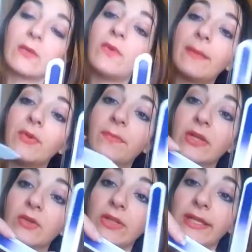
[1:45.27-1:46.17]
quella più
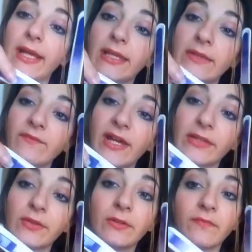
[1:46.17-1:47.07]
piccolina in
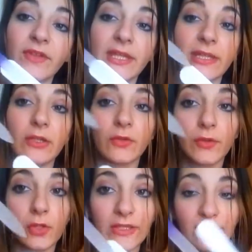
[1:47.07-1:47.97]
vetro vedete io
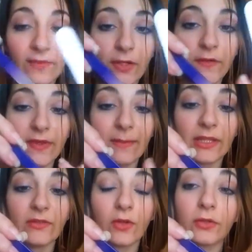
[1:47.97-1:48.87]
non ho gli Swarovski
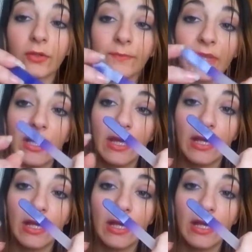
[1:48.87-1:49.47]
ma di solito